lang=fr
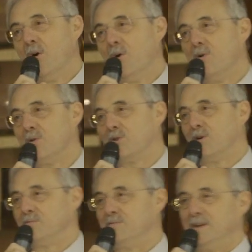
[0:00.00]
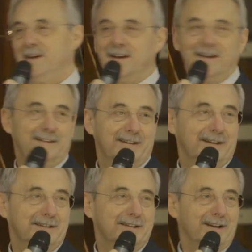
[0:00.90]
ô combien
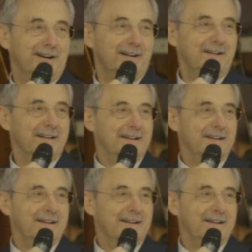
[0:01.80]
intéressant,